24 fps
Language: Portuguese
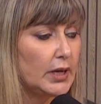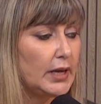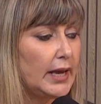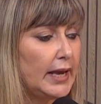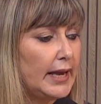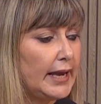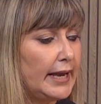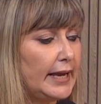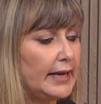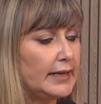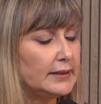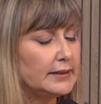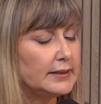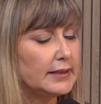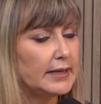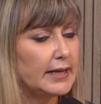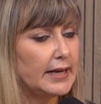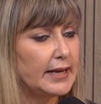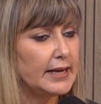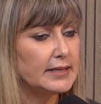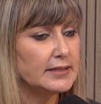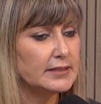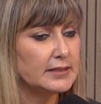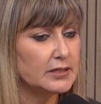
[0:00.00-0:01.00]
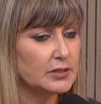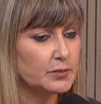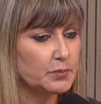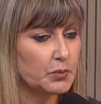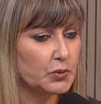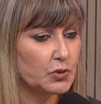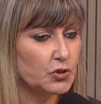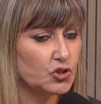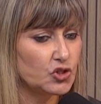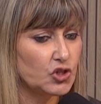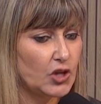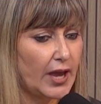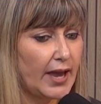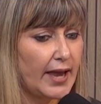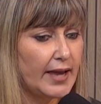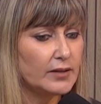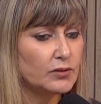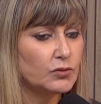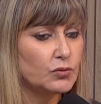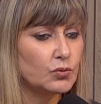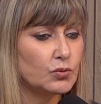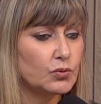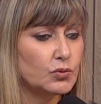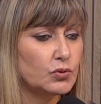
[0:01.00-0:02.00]
Entre esses
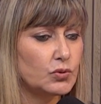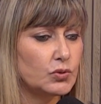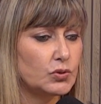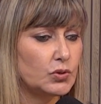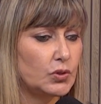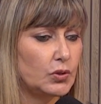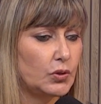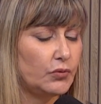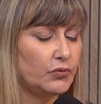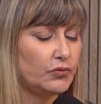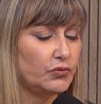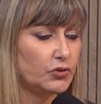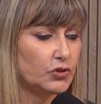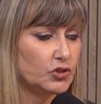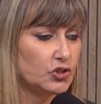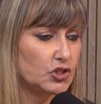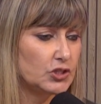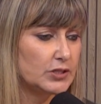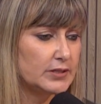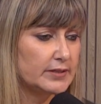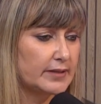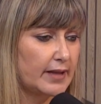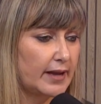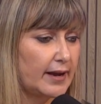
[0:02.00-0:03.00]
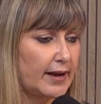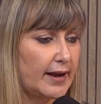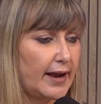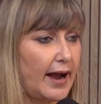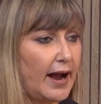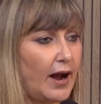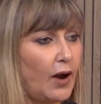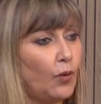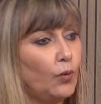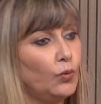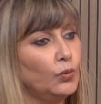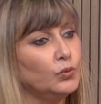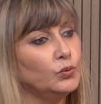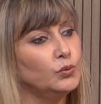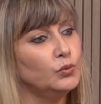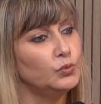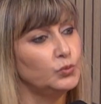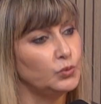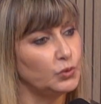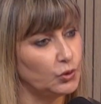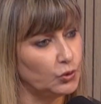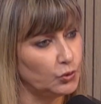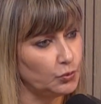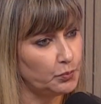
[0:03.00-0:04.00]
projetos, eu vou destacar o
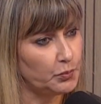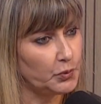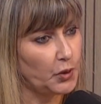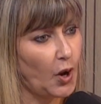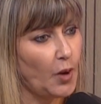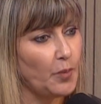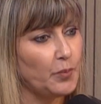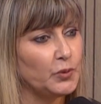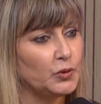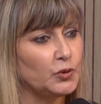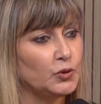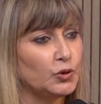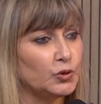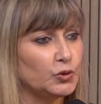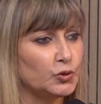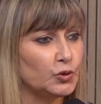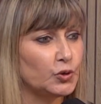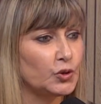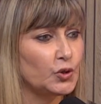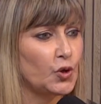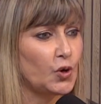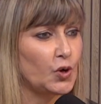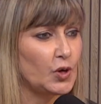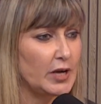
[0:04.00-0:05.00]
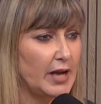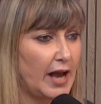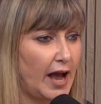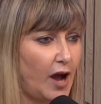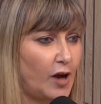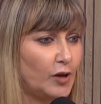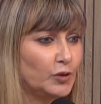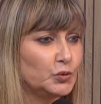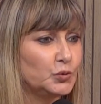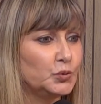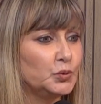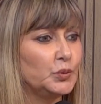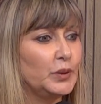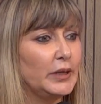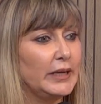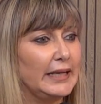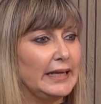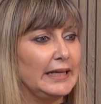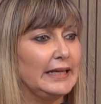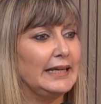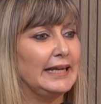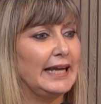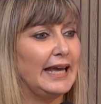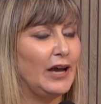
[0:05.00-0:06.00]
que o próprio Dr. Ronaldo,
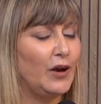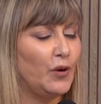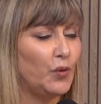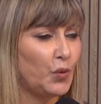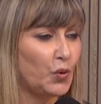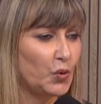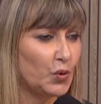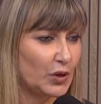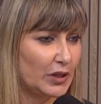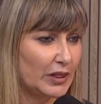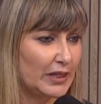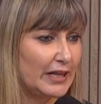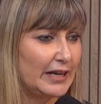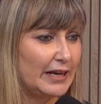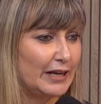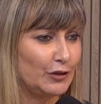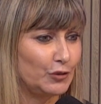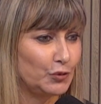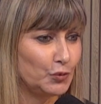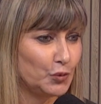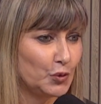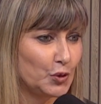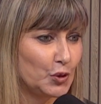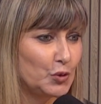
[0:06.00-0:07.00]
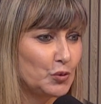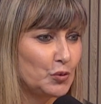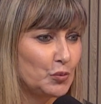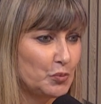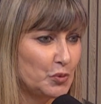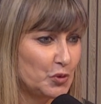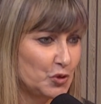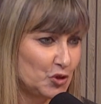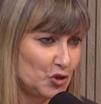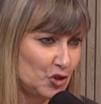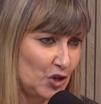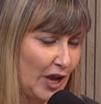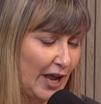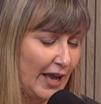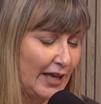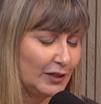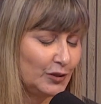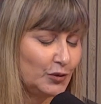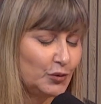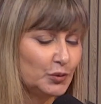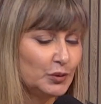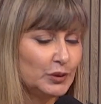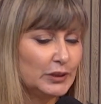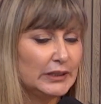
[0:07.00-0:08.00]
ele é o coordenador do
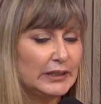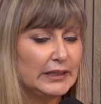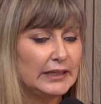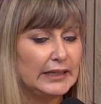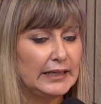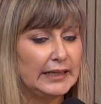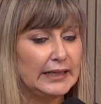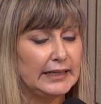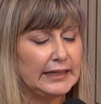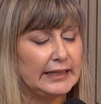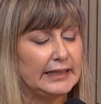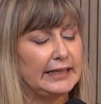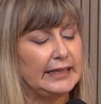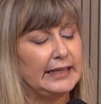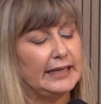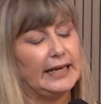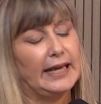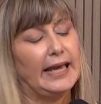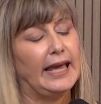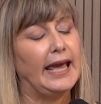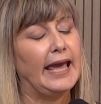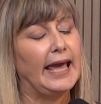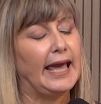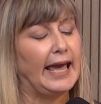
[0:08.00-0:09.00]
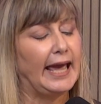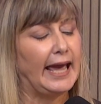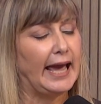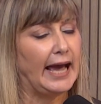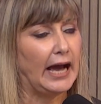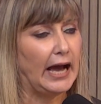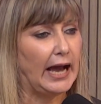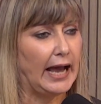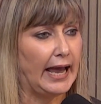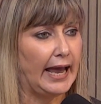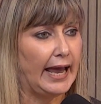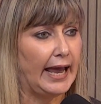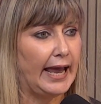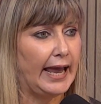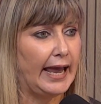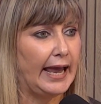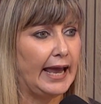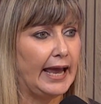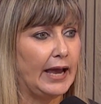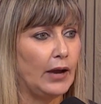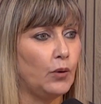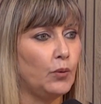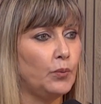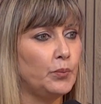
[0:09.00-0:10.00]
projeto, que é,
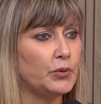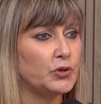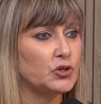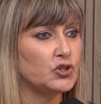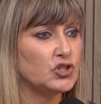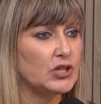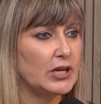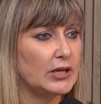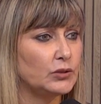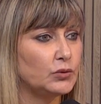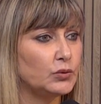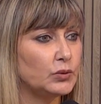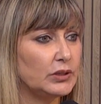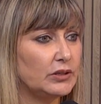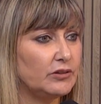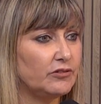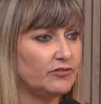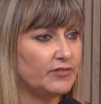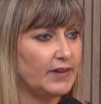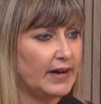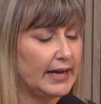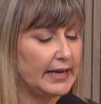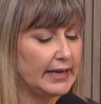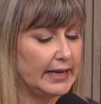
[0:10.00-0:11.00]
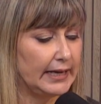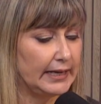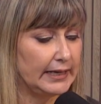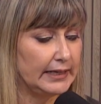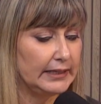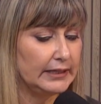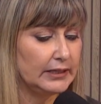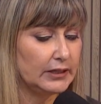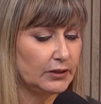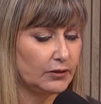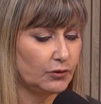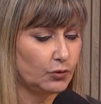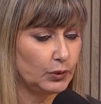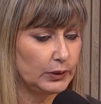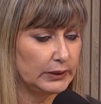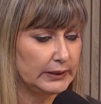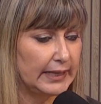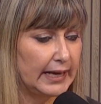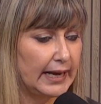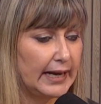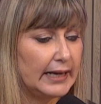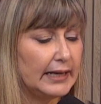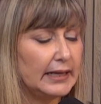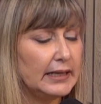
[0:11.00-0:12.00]
é, o projeto que vai aí
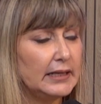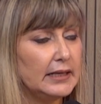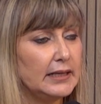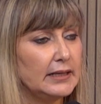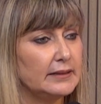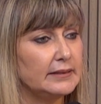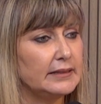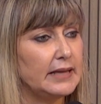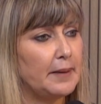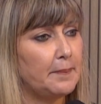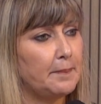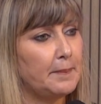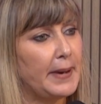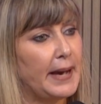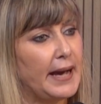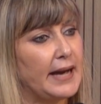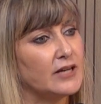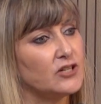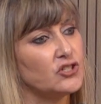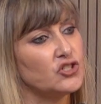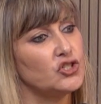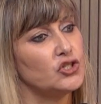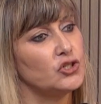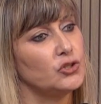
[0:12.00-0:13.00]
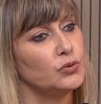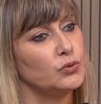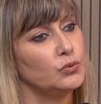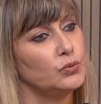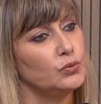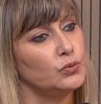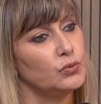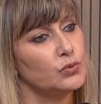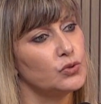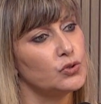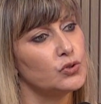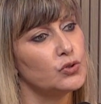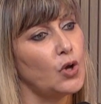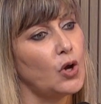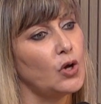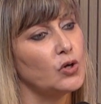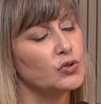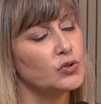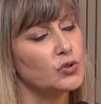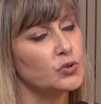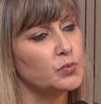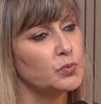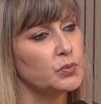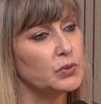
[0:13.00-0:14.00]
cuidar da parte dos
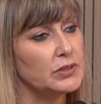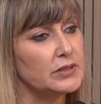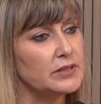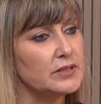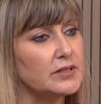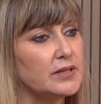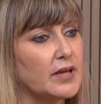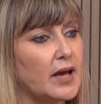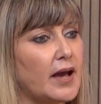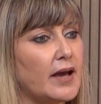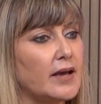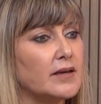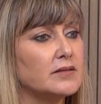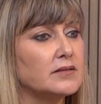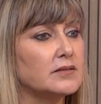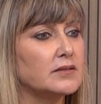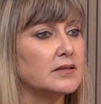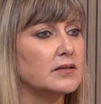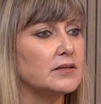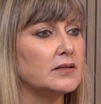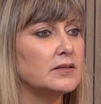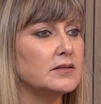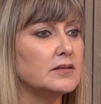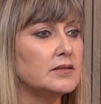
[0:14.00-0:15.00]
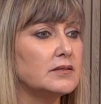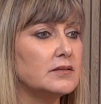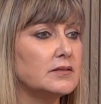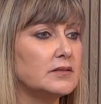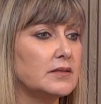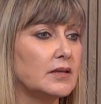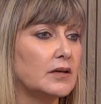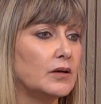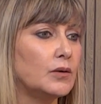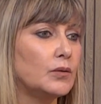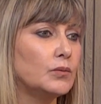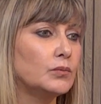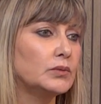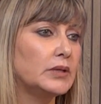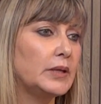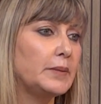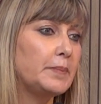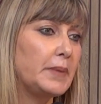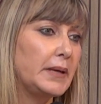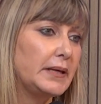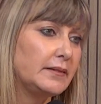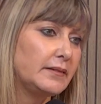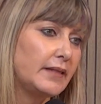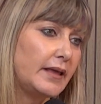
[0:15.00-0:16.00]
nossos policiais que estão
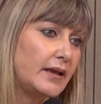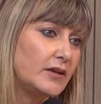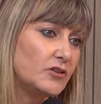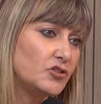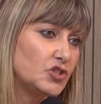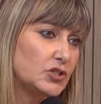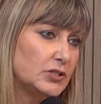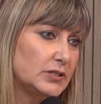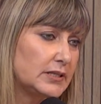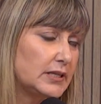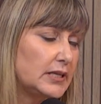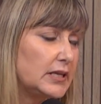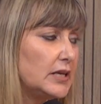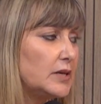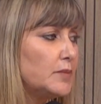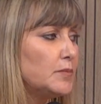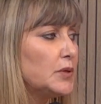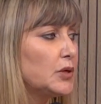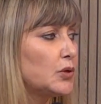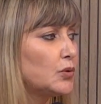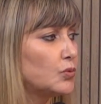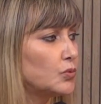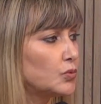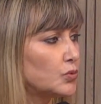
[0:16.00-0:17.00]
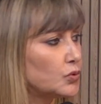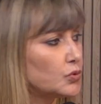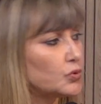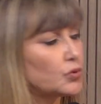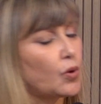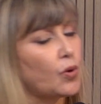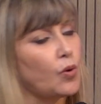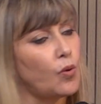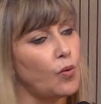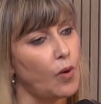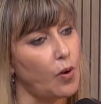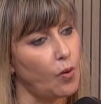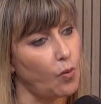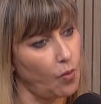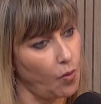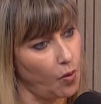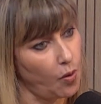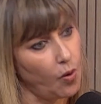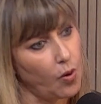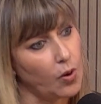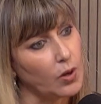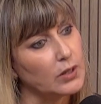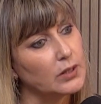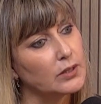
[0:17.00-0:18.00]
dependentes químicos ou
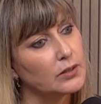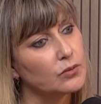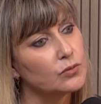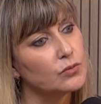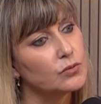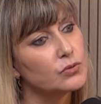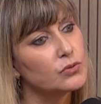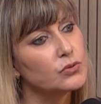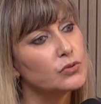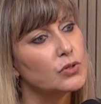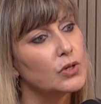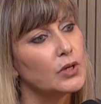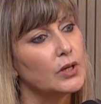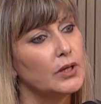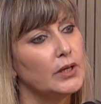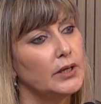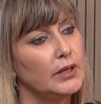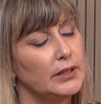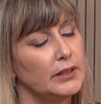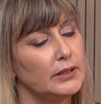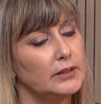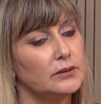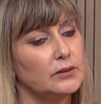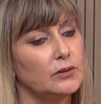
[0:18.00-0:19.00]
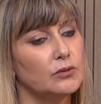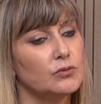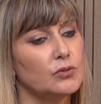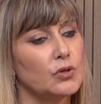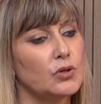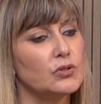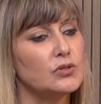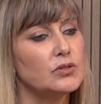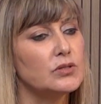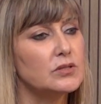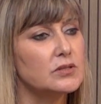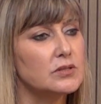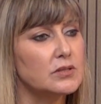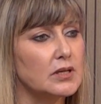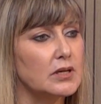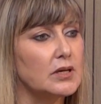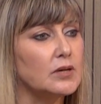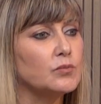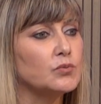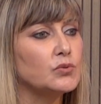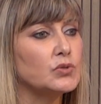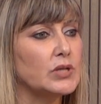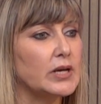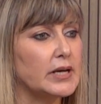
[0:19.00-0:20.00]
alcoólicos. Então, nós
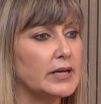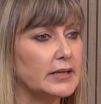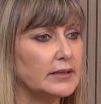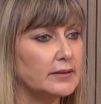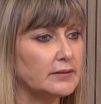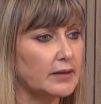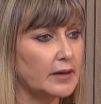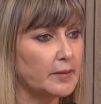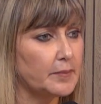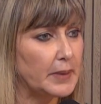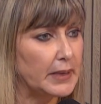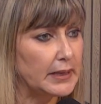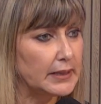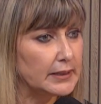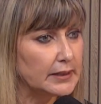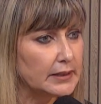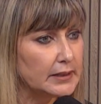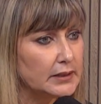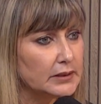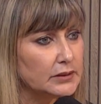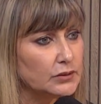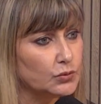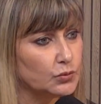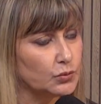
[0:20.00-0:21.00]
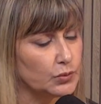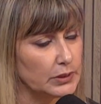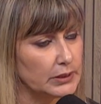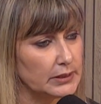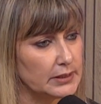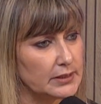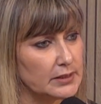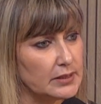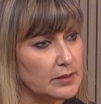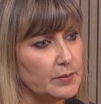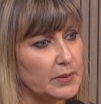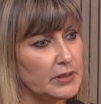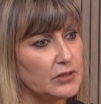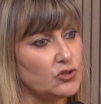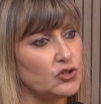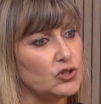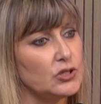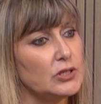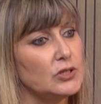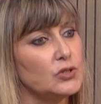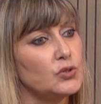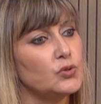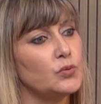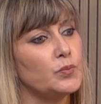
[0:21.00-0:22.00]
estamos aí trabalhando em cima
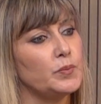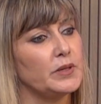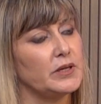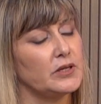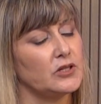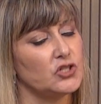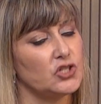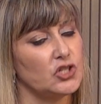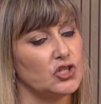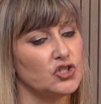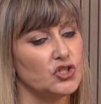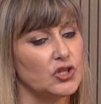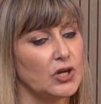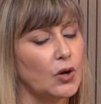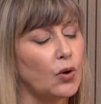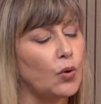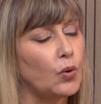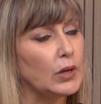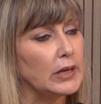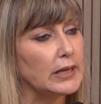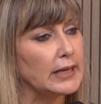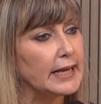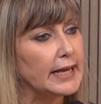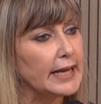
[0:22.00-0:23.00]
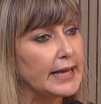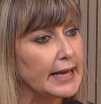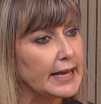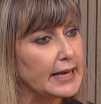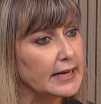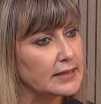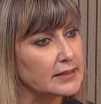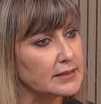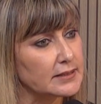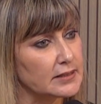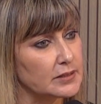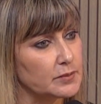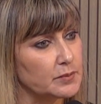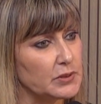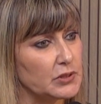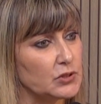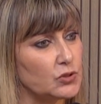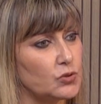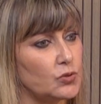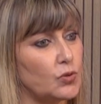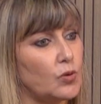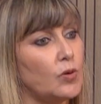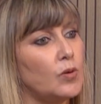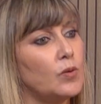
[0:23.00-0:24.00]
disso para a gente acolher essas
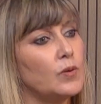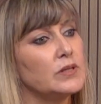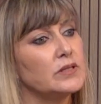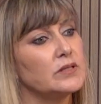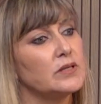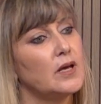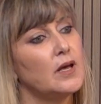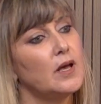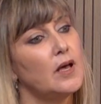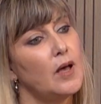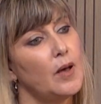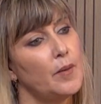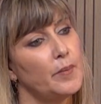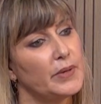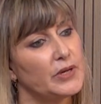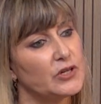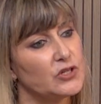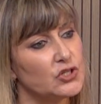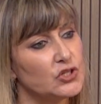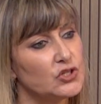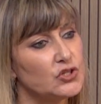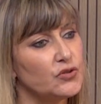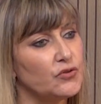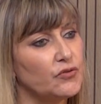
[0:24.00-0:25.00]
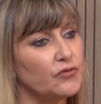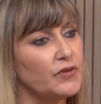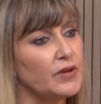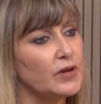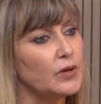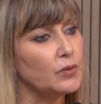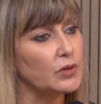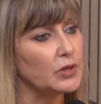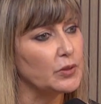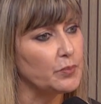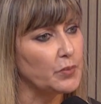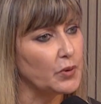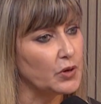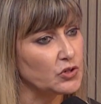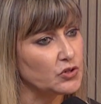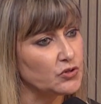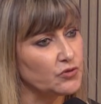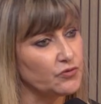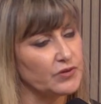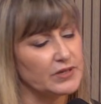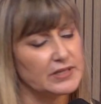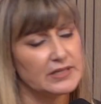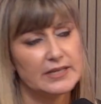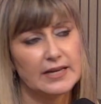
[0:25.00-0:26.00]
pessoas, para a gente ver o que pode
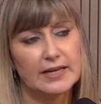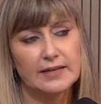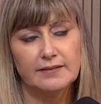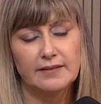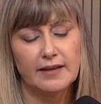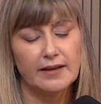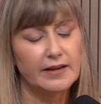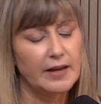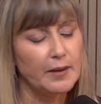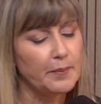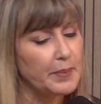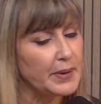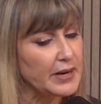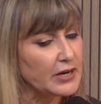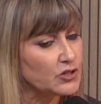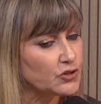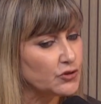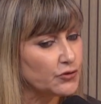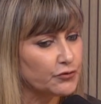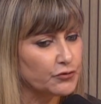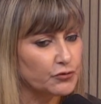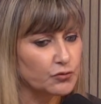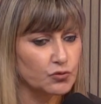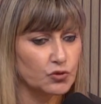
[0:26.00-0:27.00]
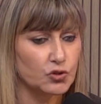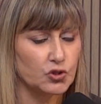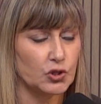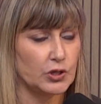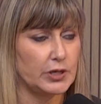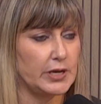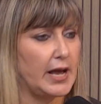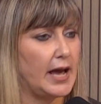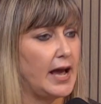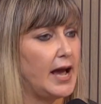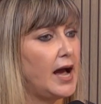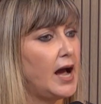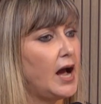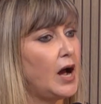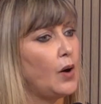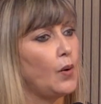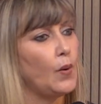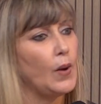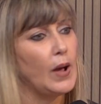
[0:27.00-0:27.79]
fazer, até na parte funcional,